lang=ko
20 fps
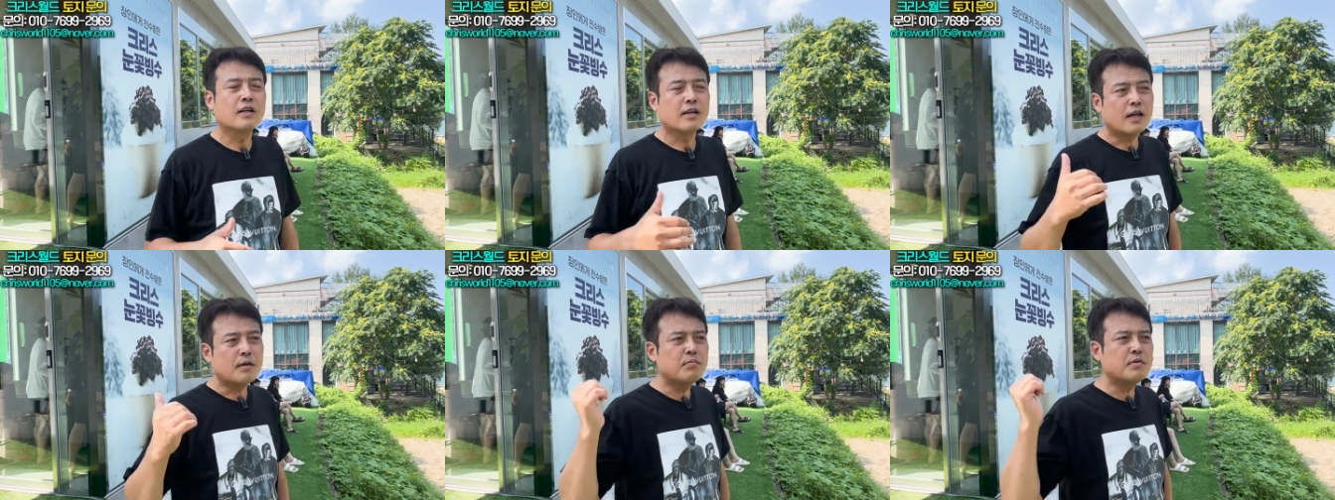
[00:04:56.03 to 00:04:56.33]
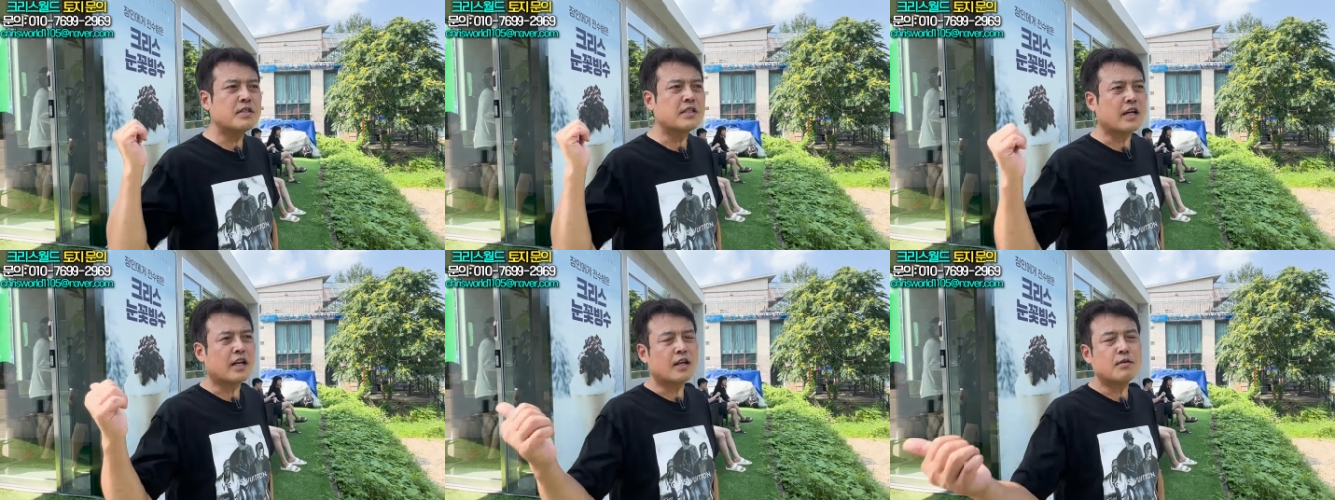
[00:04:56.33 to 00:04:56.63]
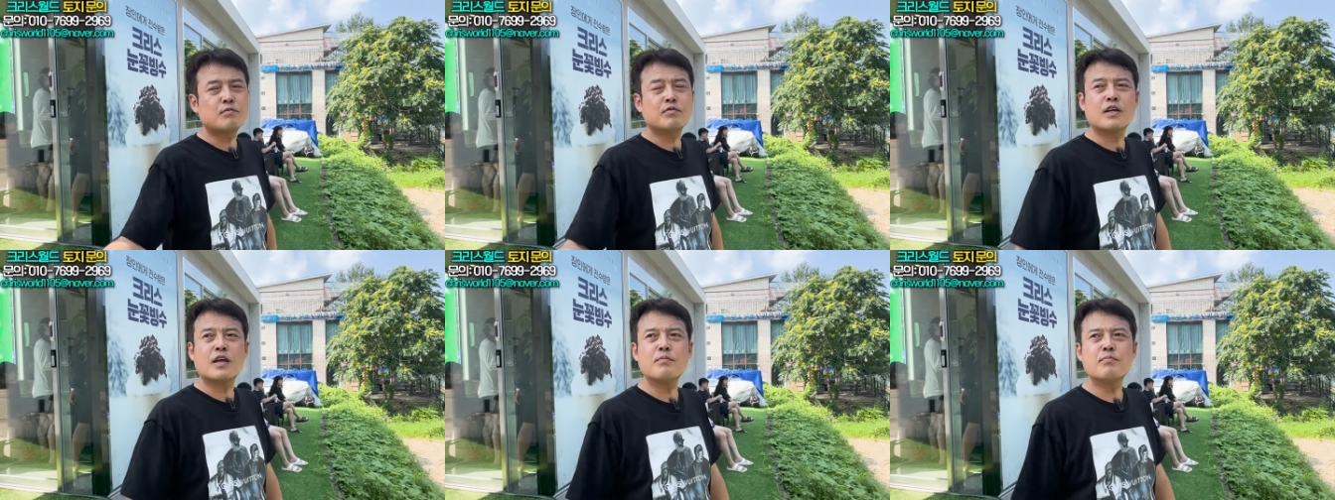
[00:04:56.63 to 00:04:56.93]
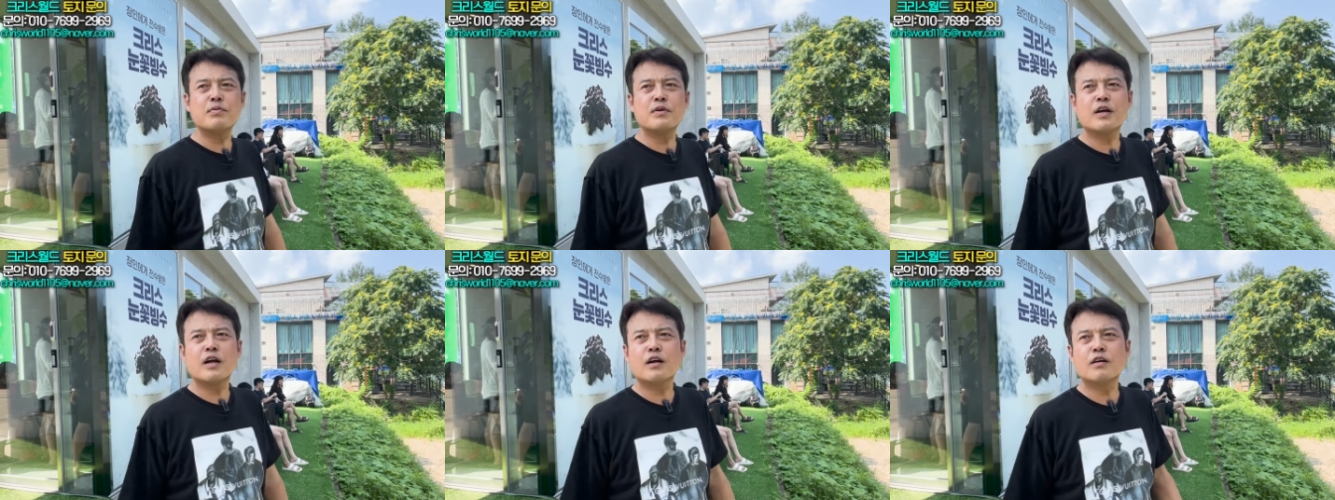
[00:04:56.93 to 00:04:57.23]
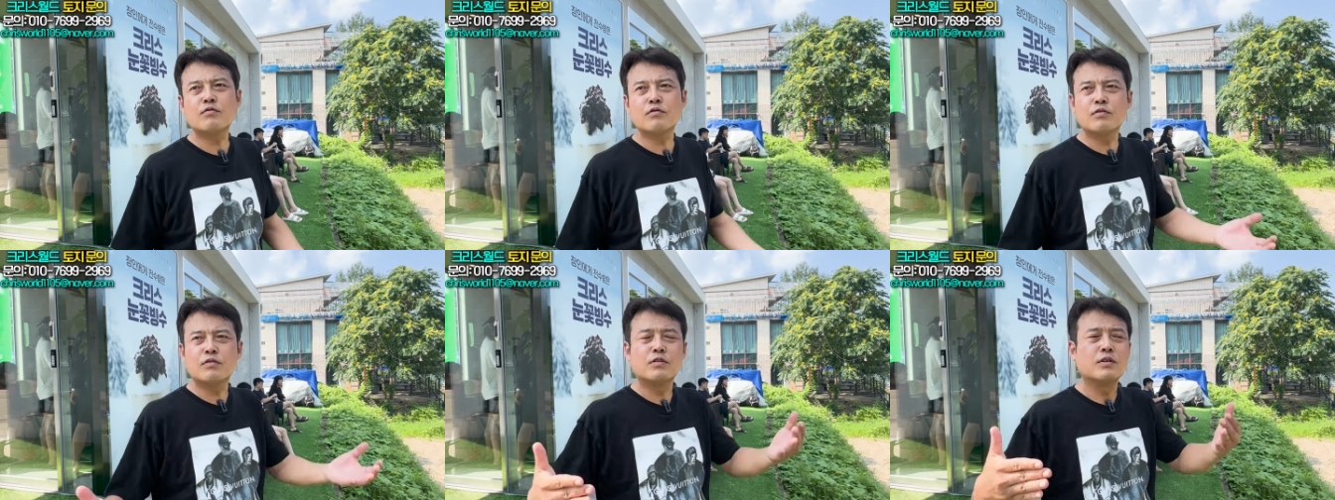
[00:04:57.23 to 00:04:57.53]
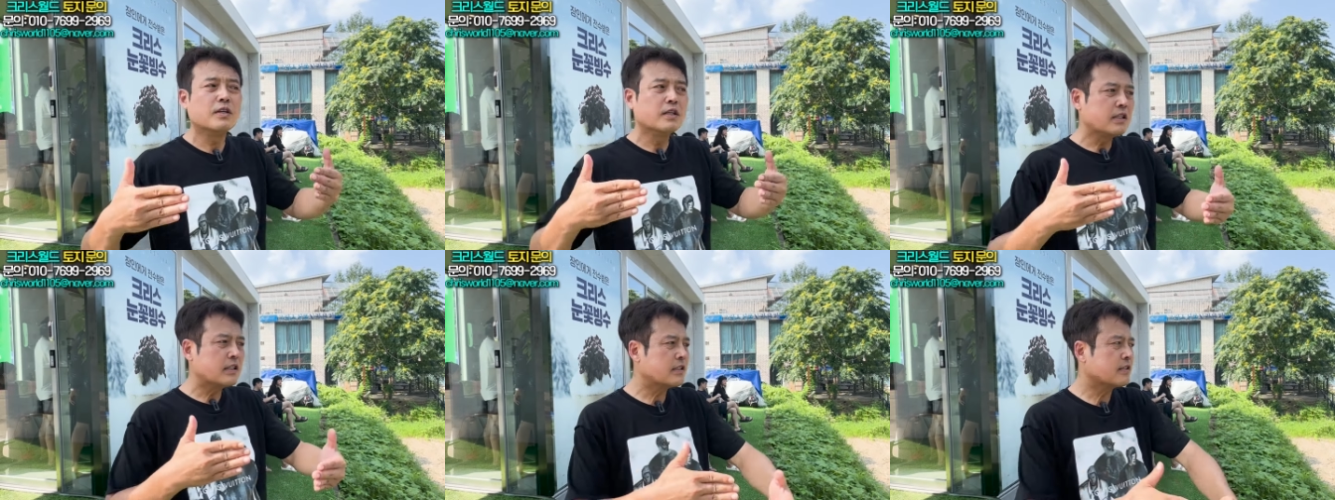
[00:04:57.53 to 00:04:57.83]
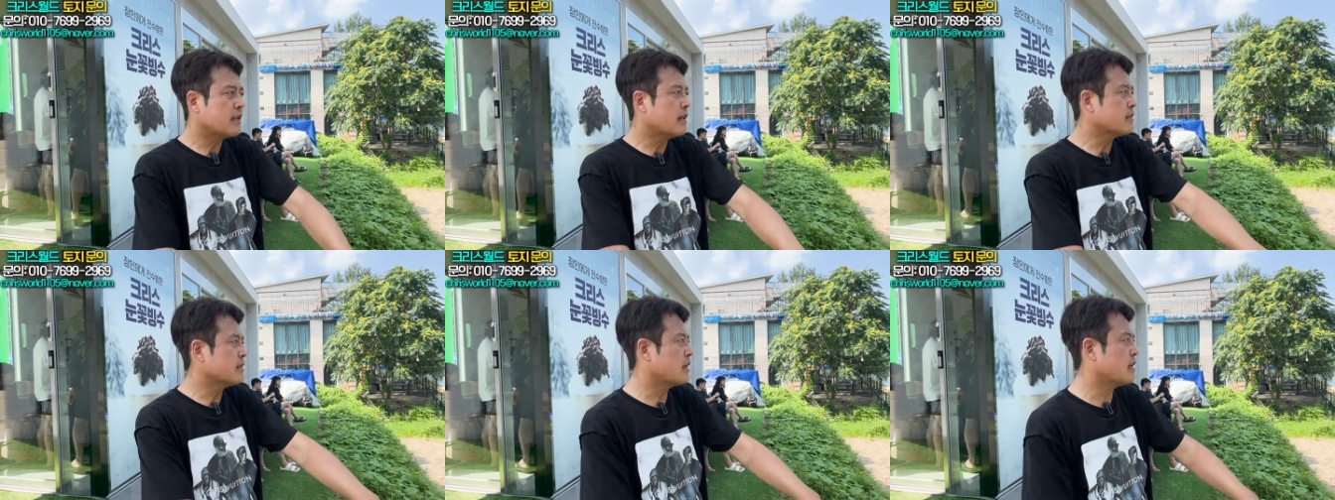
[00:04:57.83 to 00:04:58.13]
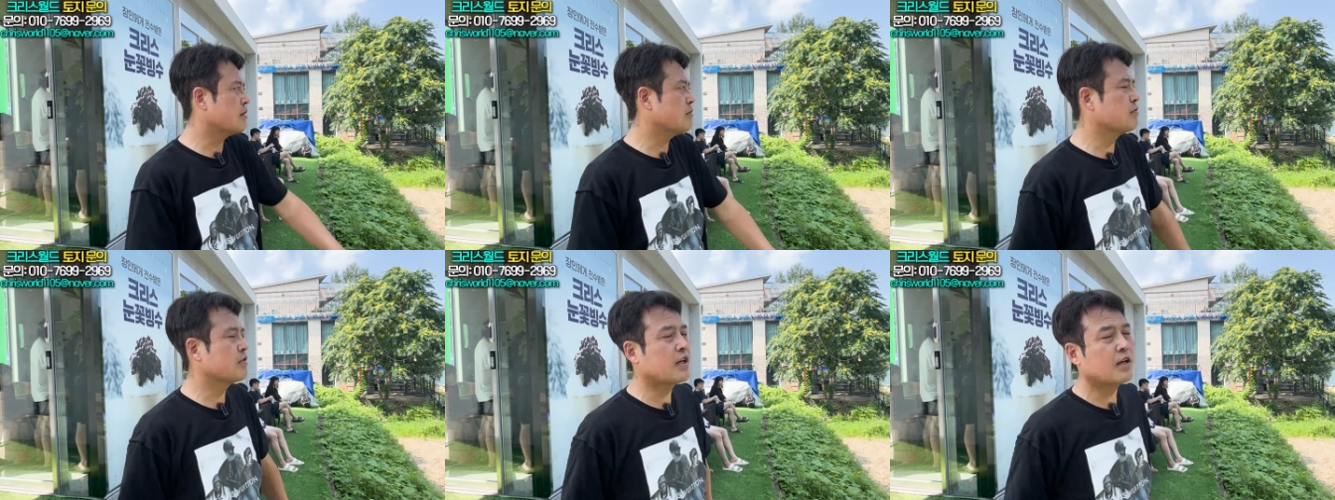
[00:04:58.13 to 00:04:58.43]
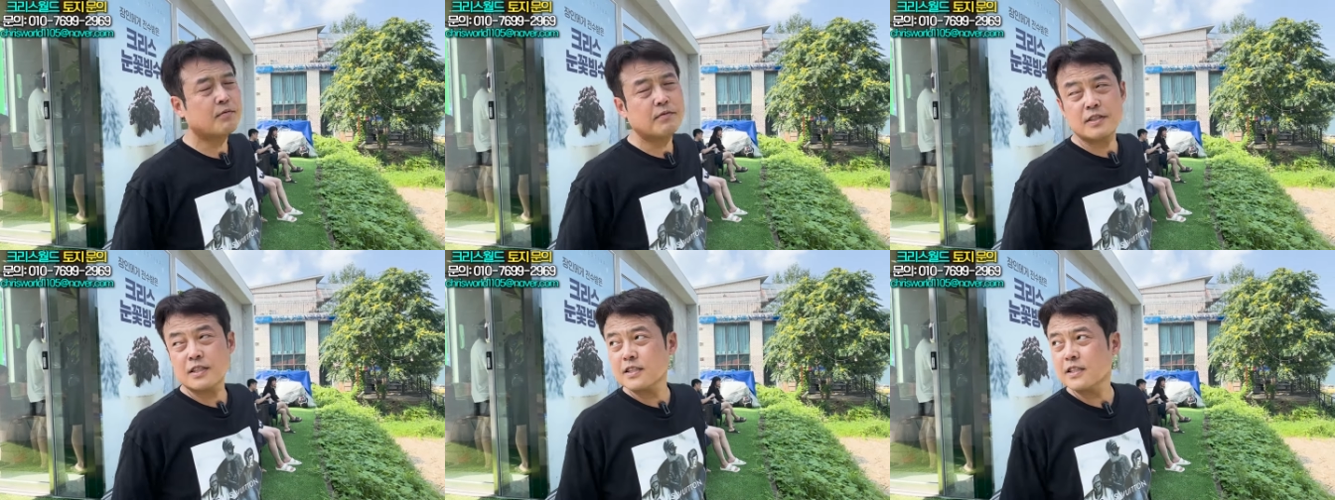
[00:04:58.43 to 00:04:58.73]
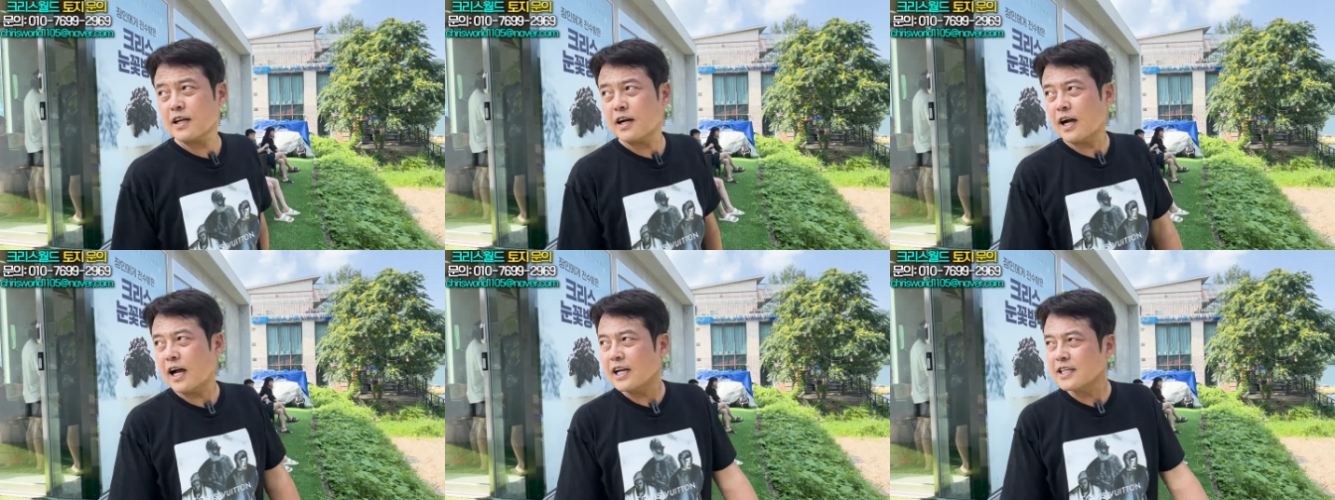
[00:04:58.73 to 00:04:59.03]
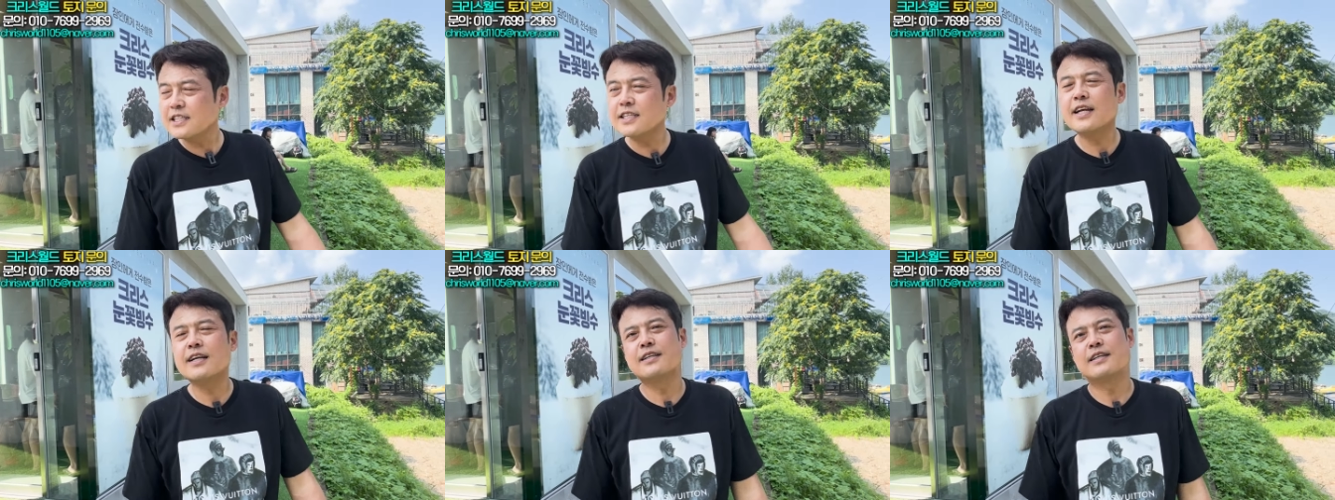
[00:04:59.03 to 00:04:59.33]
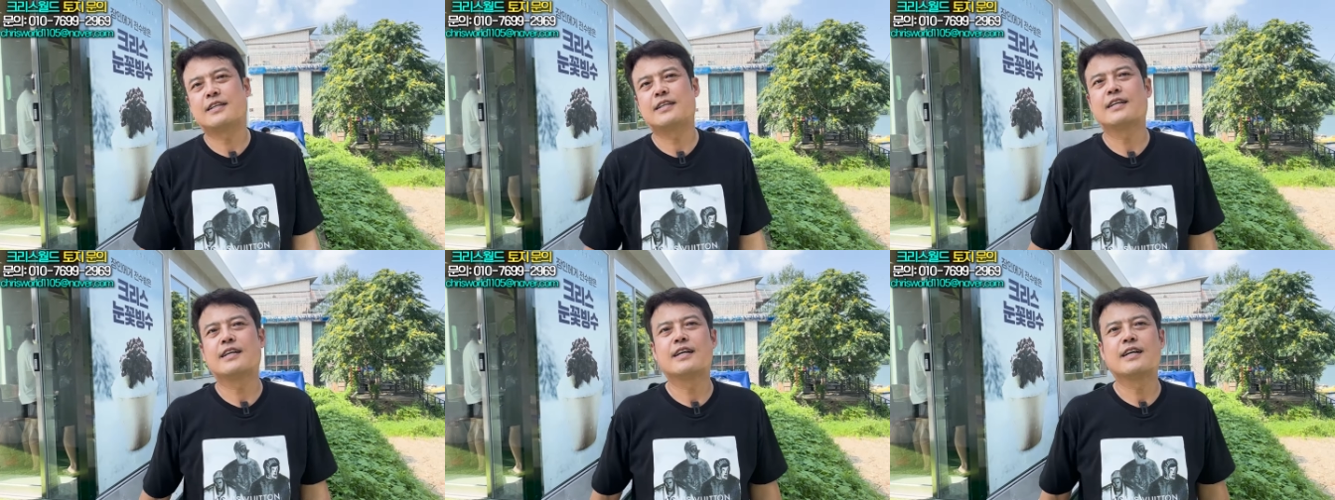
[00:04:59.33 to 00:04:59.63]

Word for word: 캠핑 잘하면 캠핑하고, 식당 잘하면 식당 하시라는 얘기.